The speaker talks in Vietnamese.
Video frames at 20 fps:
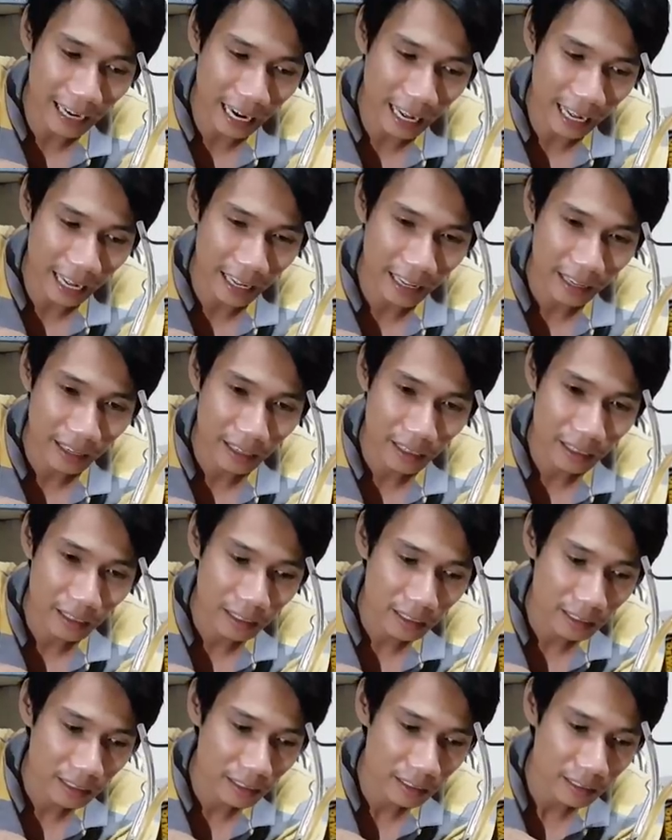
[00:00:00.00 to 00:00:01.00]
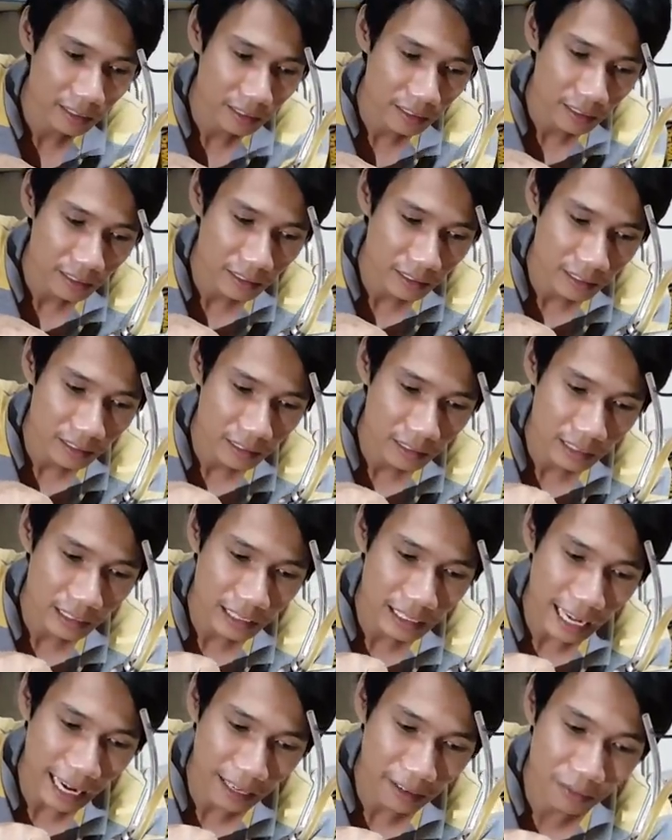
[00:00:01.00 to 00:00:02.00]
ra
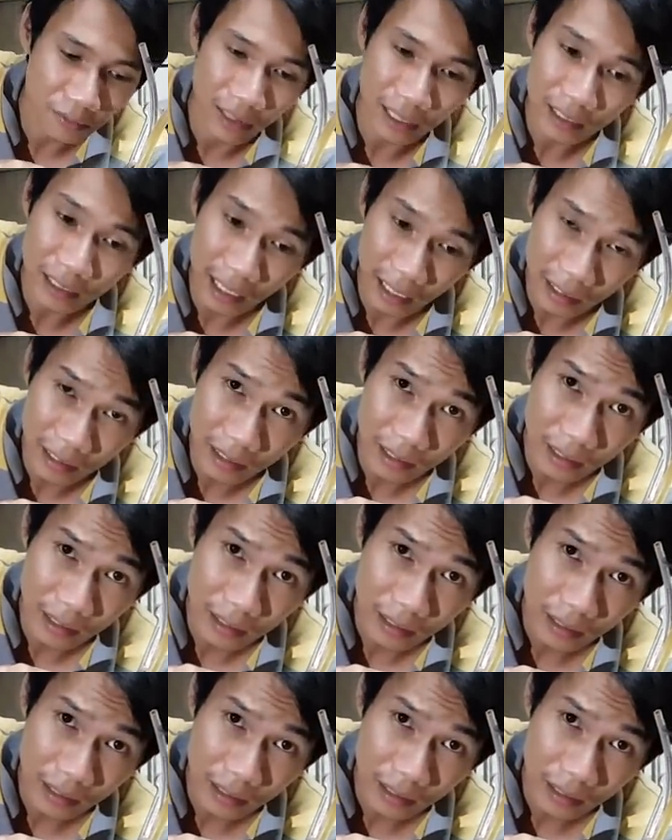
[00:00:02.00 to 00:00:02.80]
thì thắng vẫn giữ